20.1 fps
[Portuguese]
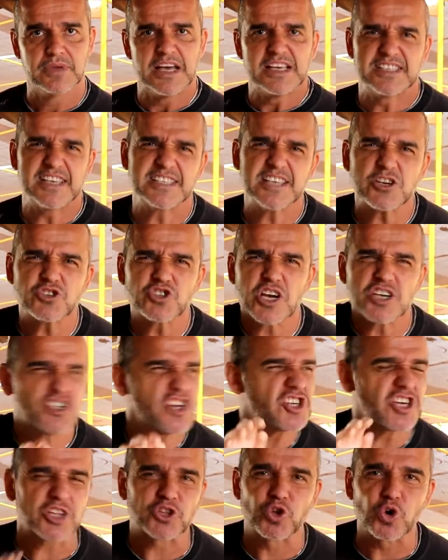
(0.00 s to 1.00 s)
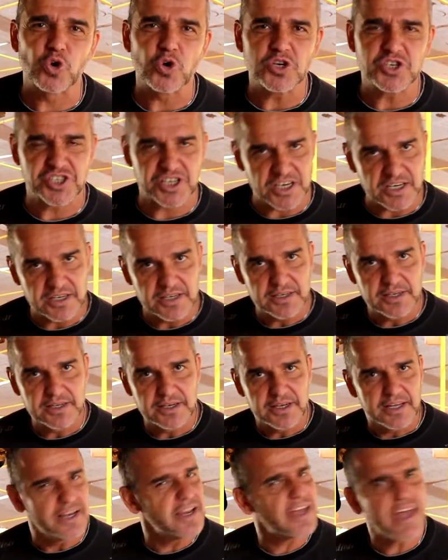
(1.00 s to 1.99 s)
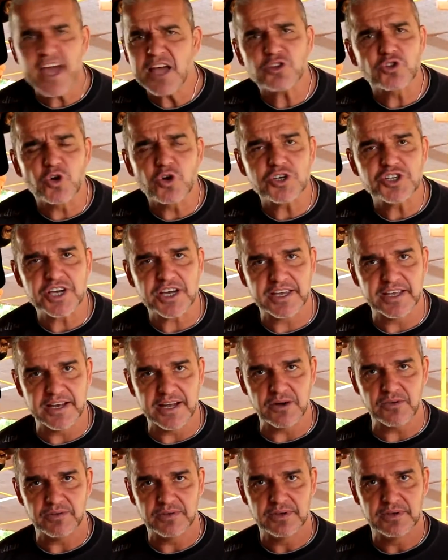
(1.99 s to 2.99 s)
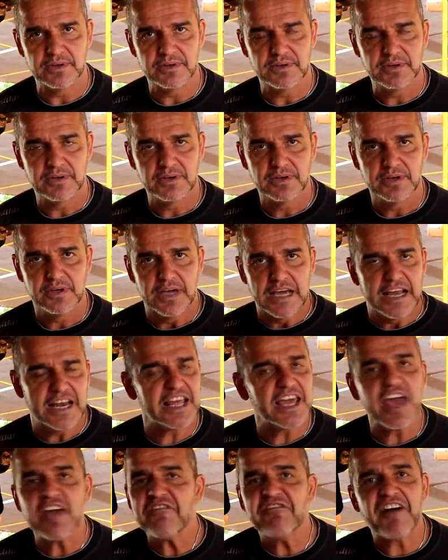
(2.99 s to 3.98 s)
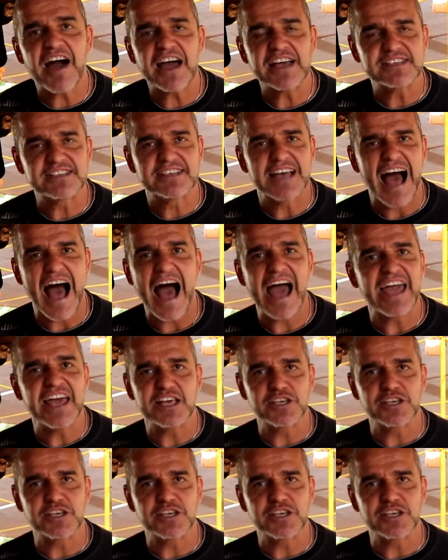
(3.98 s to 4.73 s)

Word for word: Vocês acham que a gente é trouxa? Ninguém é trouxa aqui não. Ninguém faz a